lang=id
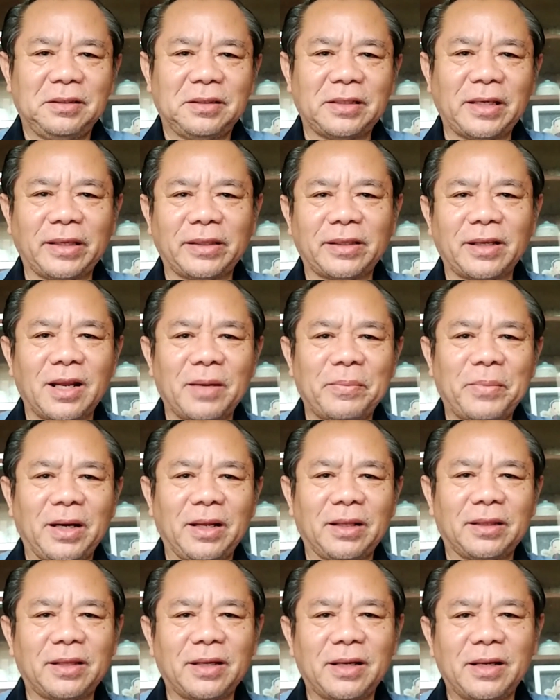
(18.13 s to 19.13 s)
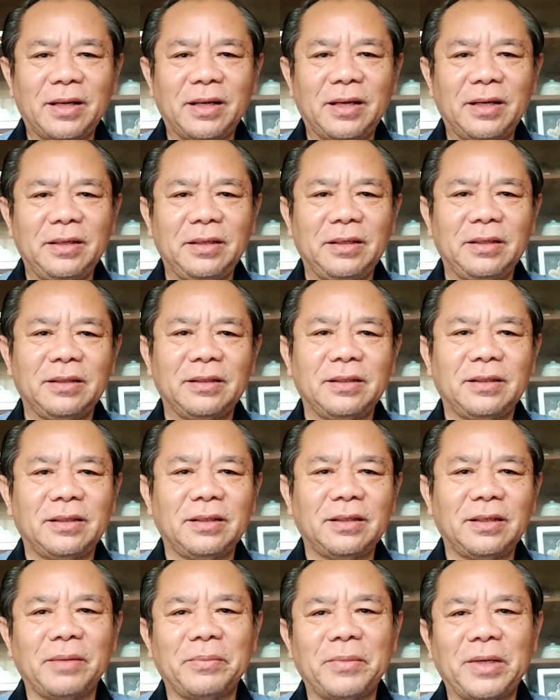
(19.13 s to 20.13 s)
Saya adalah pendeta
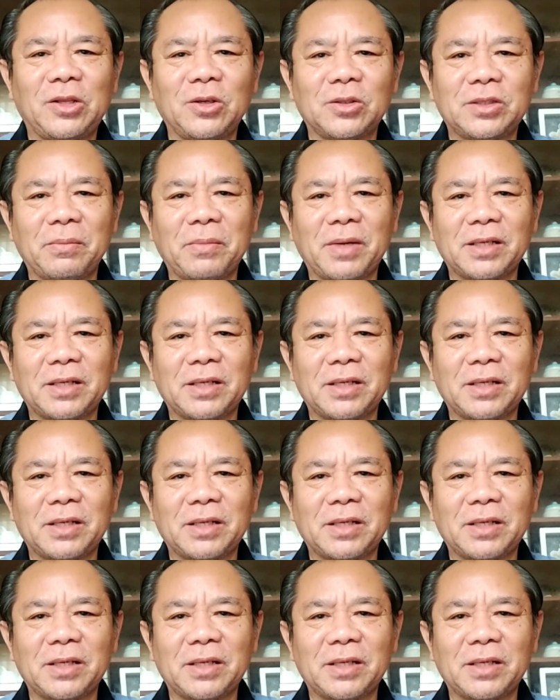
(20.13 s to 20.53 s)
Emeritus